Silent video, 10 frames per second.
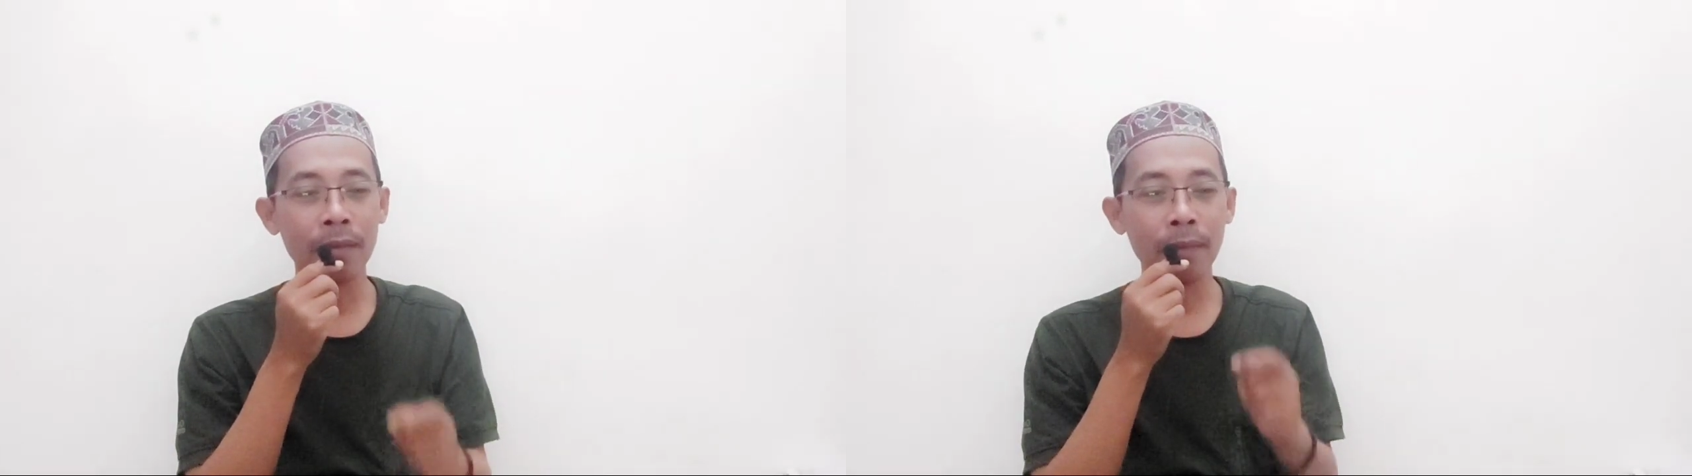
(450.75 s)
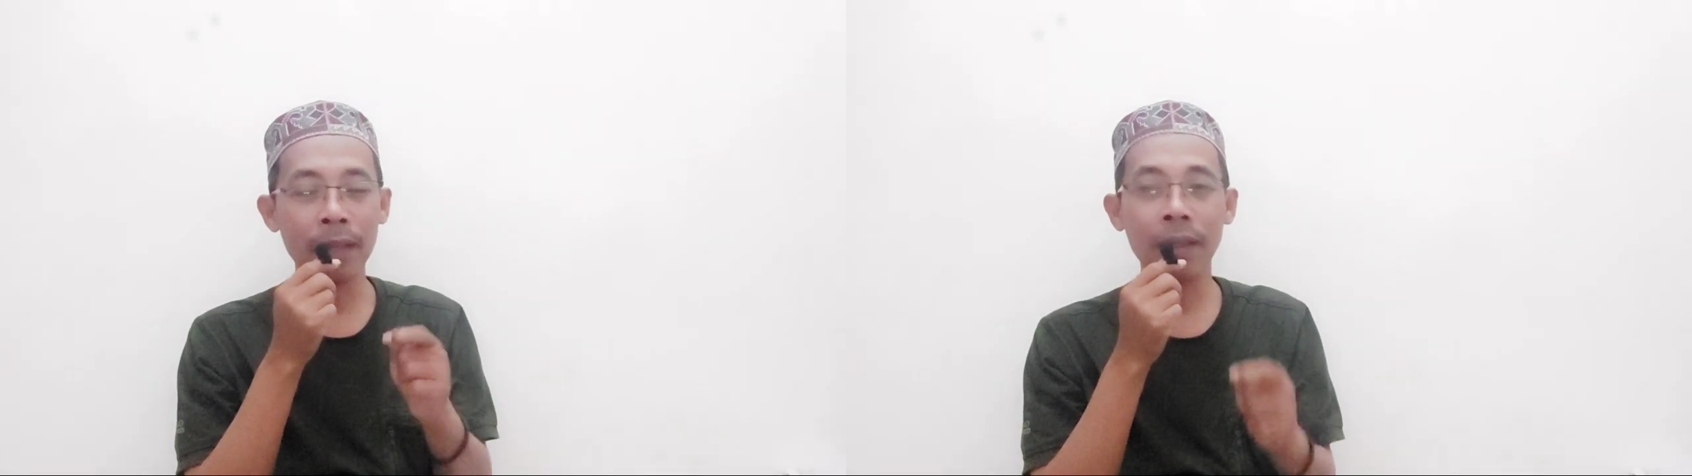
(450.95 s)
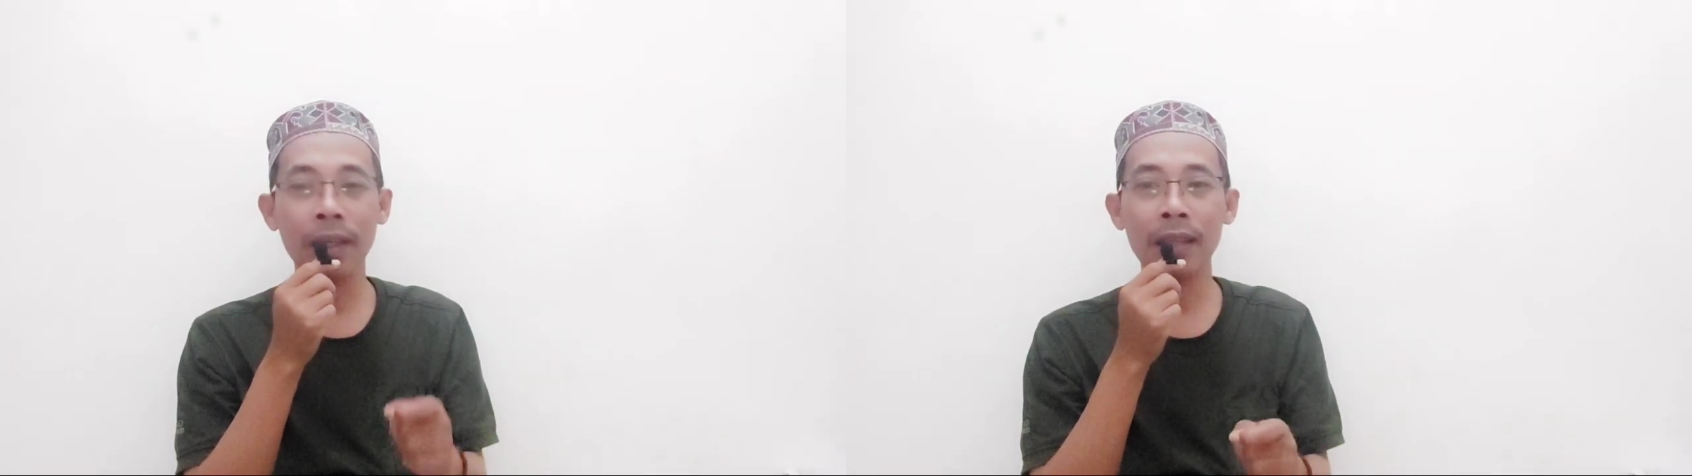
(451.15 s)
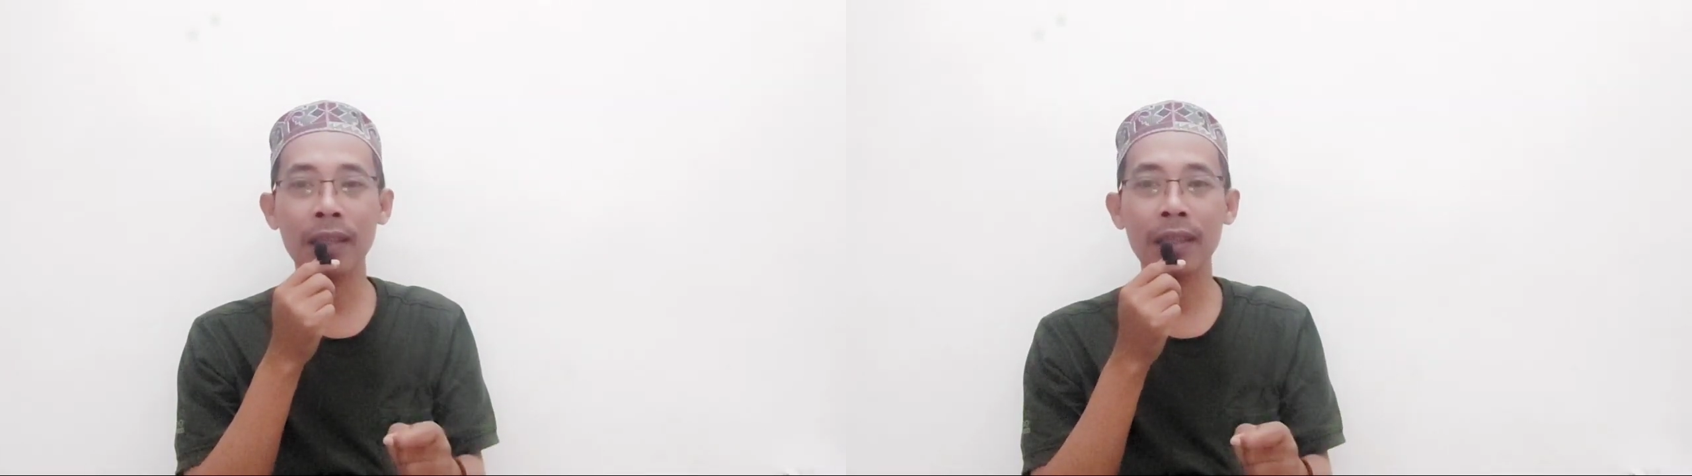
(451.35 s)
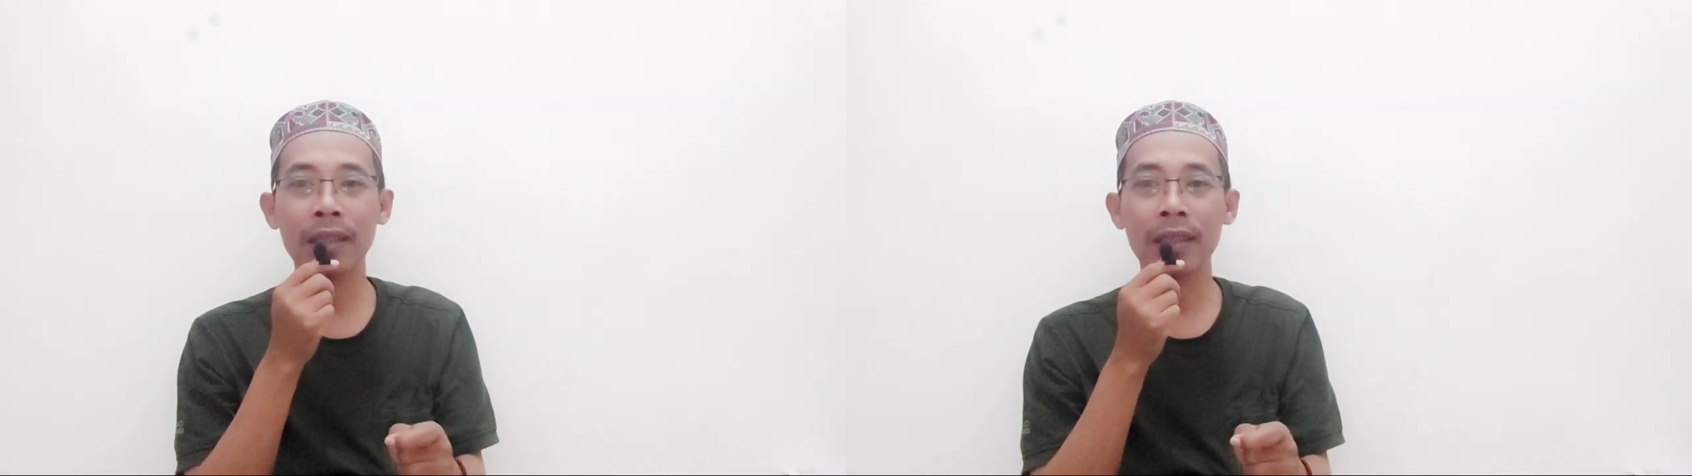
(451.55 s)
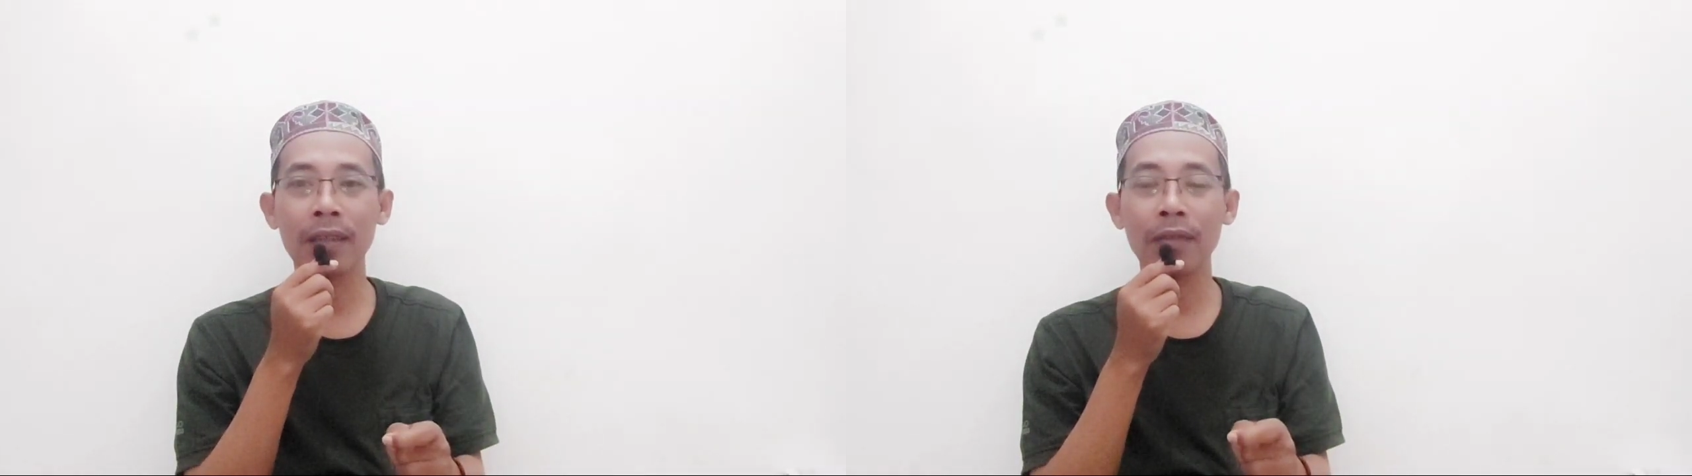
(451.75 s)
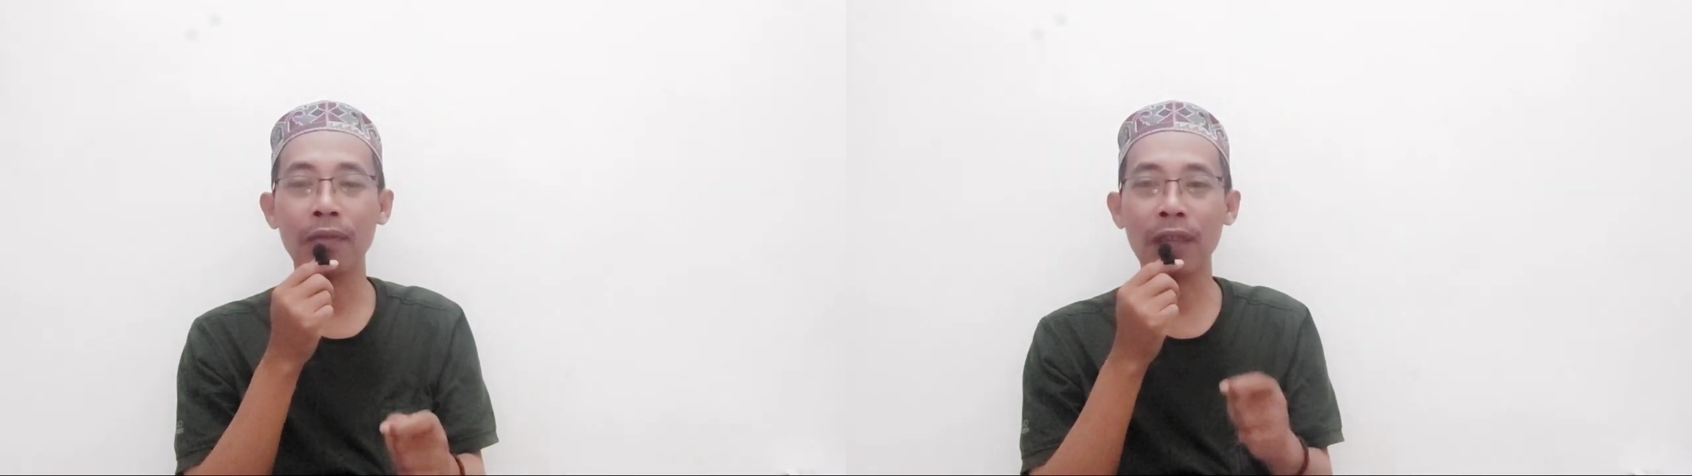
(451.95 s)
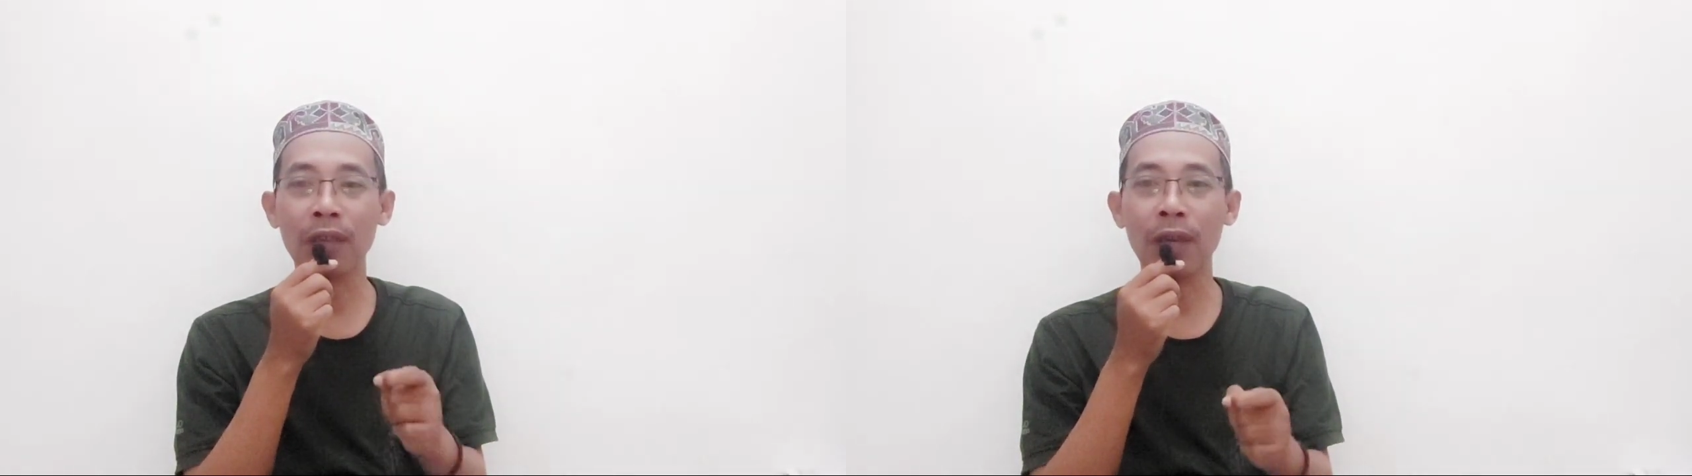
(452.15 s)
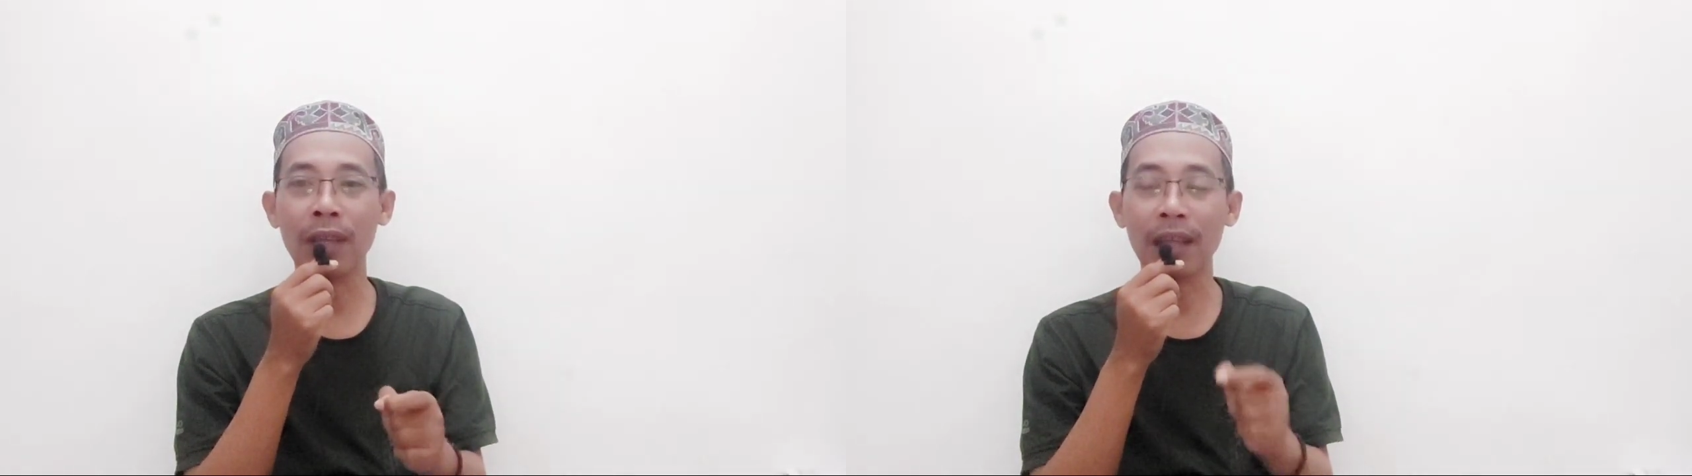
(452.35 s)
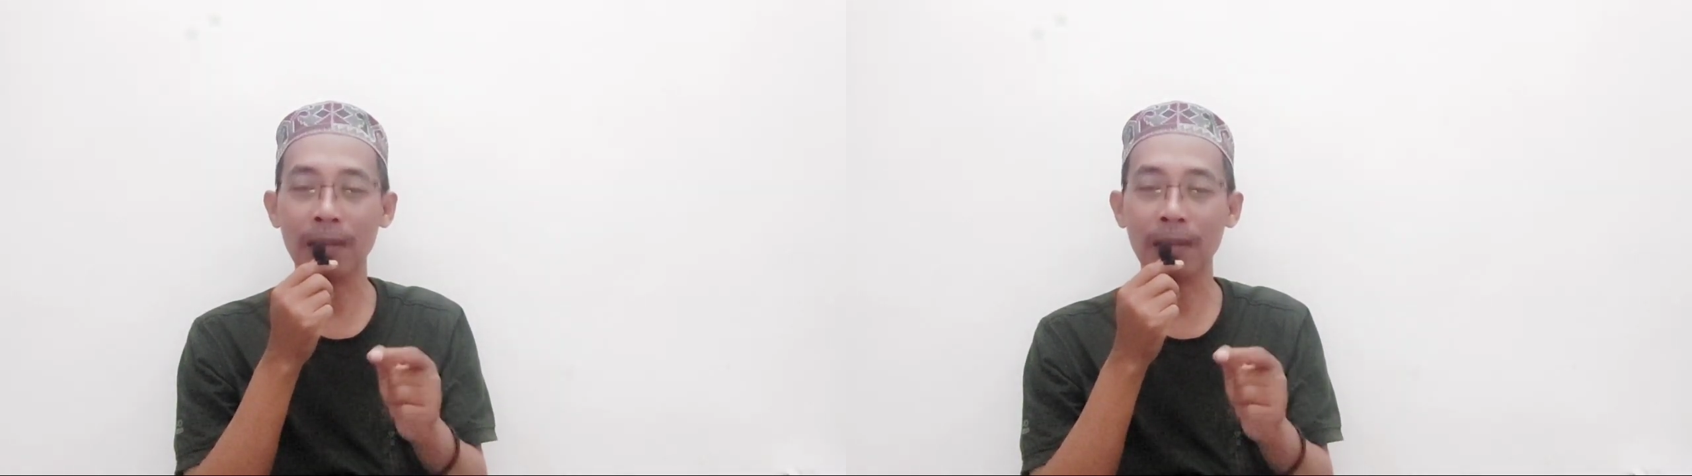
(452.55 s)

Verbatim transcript: majelis fatwa